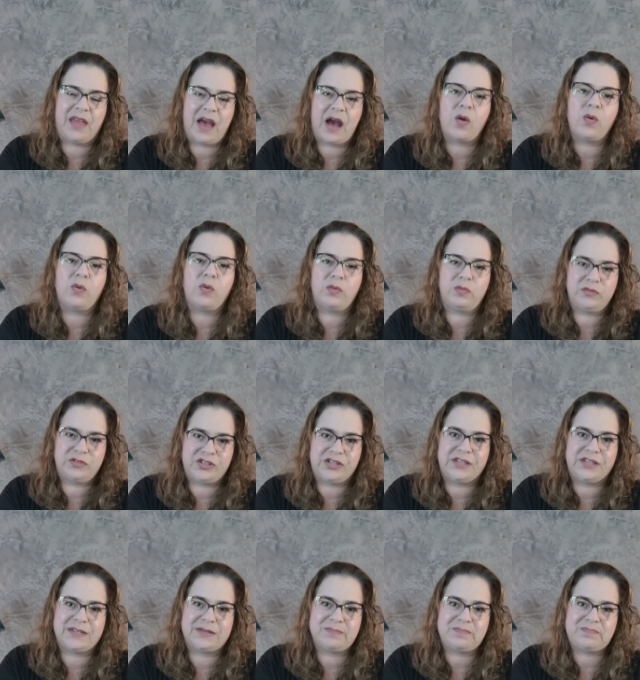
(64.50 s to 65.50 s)
algum
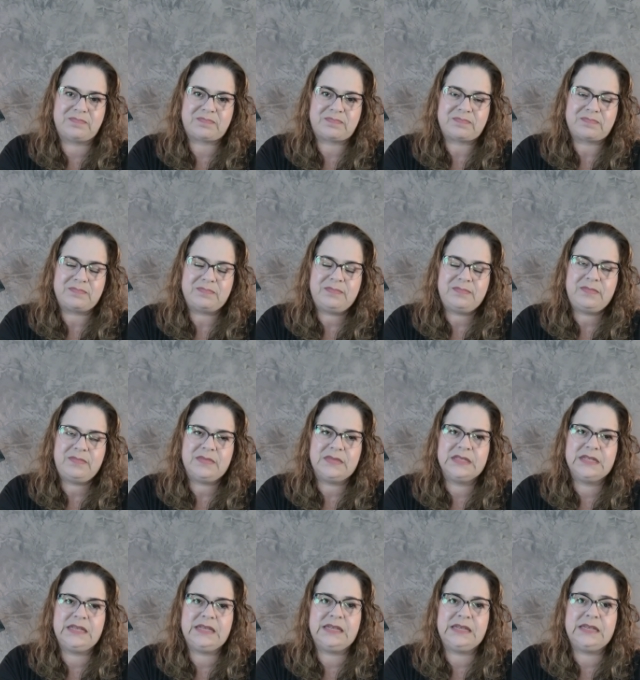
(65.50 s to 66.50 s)
dia.
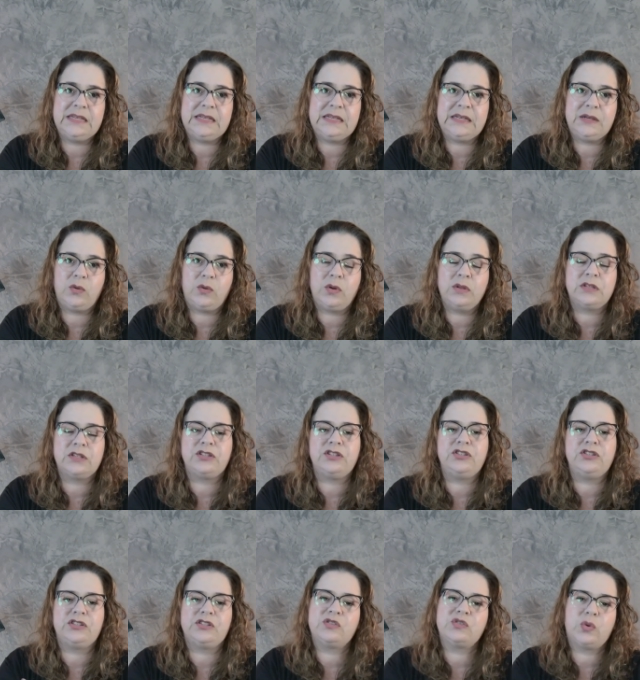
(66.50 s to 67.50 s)
E quando a
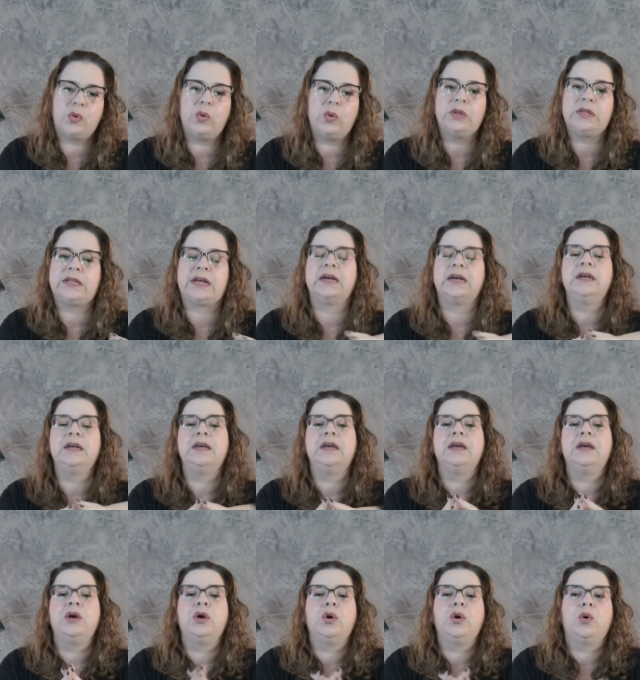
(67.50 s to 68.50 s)
gente escuta
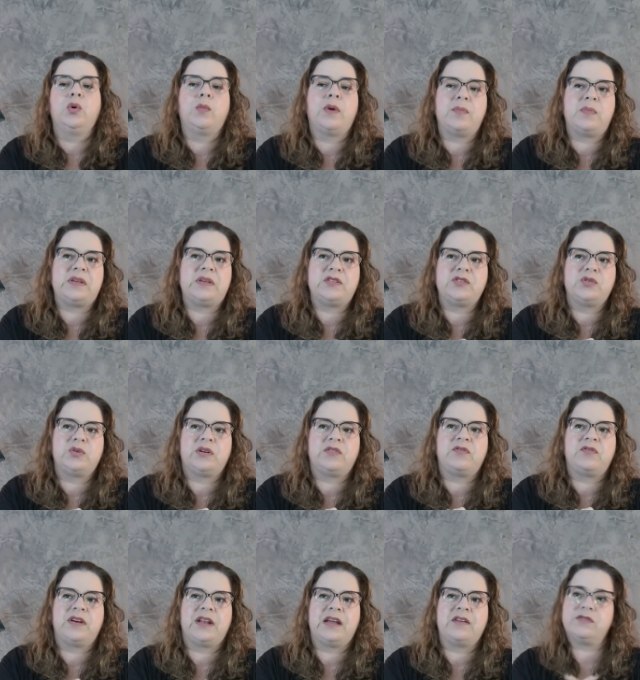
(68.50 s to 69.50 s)
uma pessoa
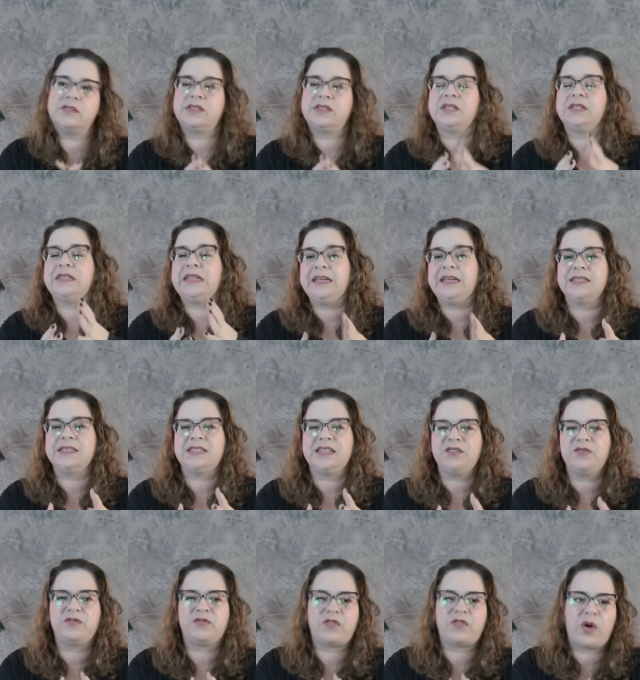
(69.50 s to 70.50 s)
falar, você tem que ser
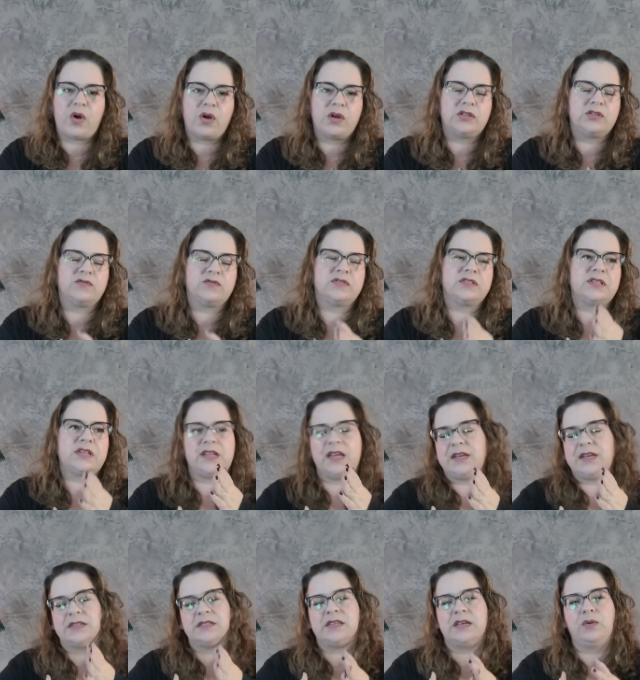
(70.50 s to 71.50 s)
forte, você
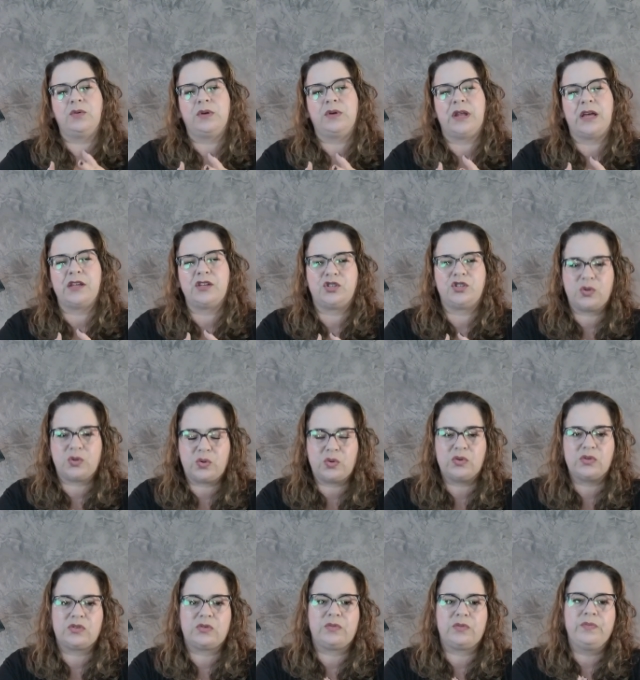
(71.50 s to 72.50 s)
tem que ser
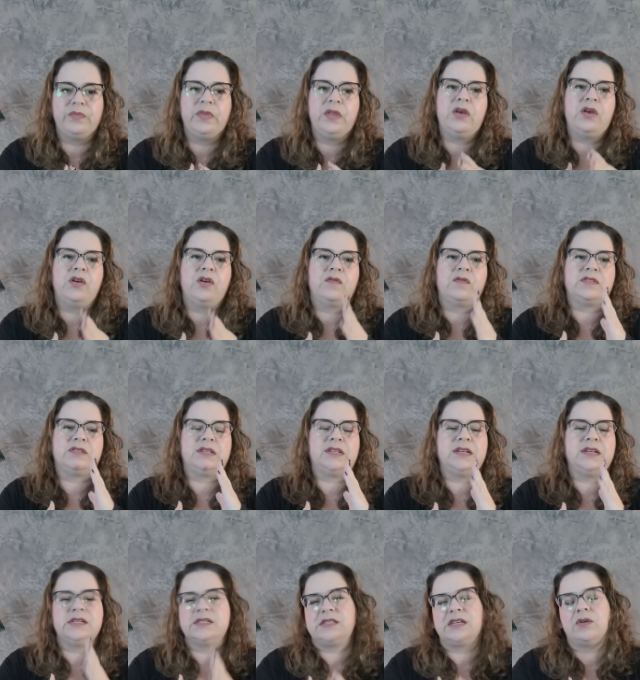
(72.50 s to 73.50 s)
corajoso, você
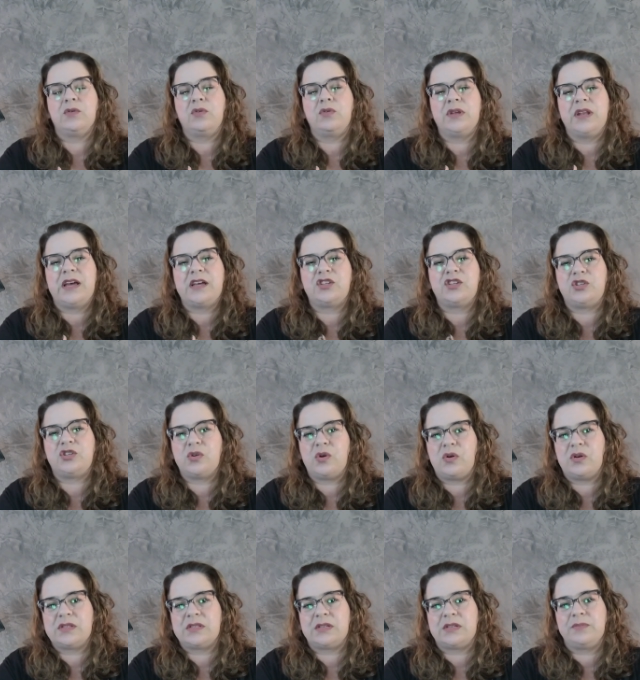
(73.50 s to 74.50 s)
tem que ser
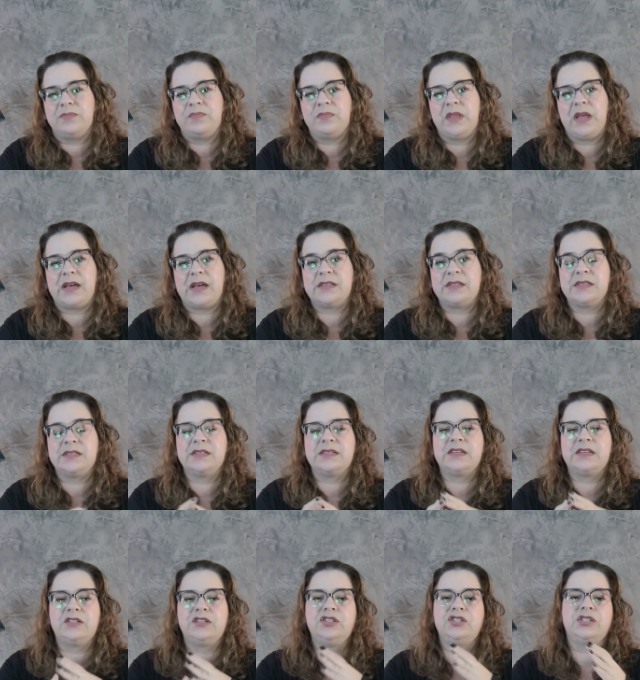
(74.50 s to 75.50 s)
corajosa. Às vezes
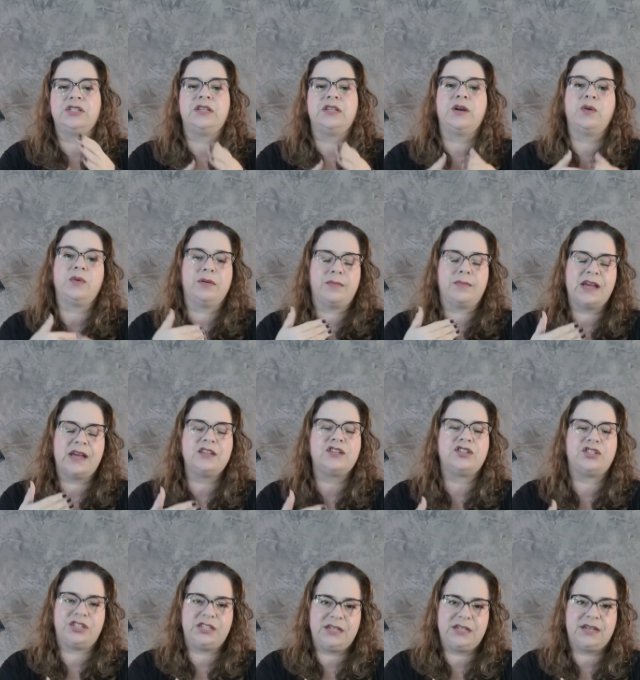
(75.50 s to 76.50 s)
a gente não
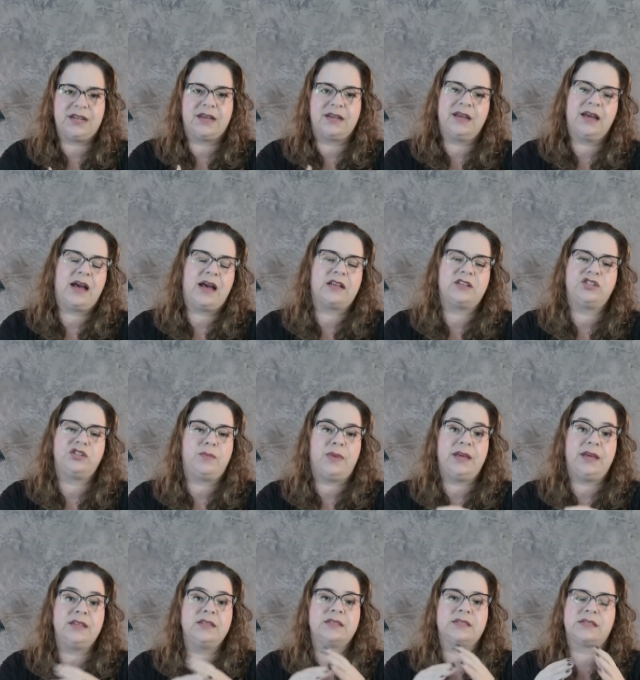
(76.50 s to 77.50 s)
imagina a
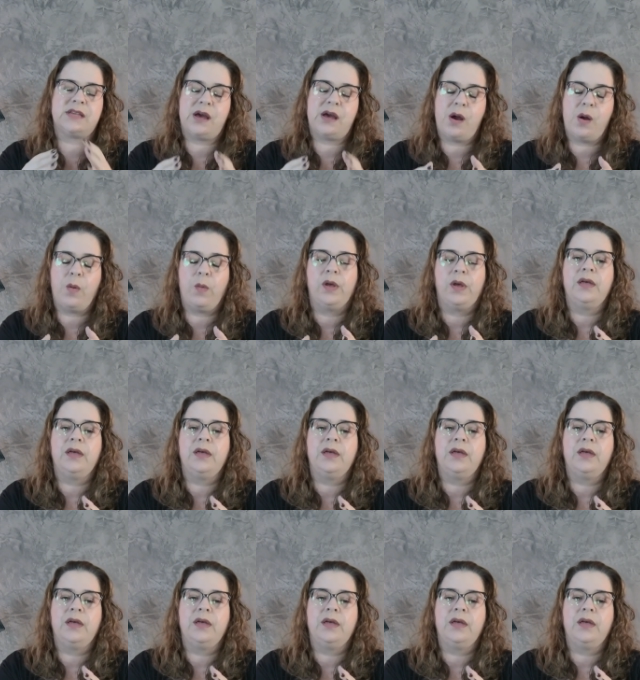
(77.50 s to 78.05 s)
dimensão